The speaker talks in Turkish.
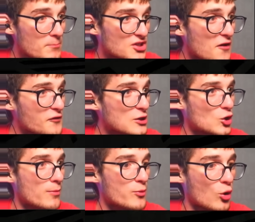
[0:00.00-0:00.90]
bir şey
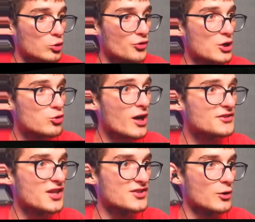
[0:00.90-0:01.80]
fırlatıyor Bobby kolundan. Çok
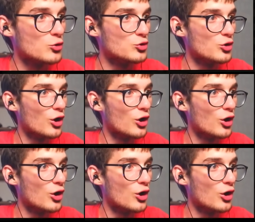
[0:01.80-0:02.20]
enteresan gözüküyor.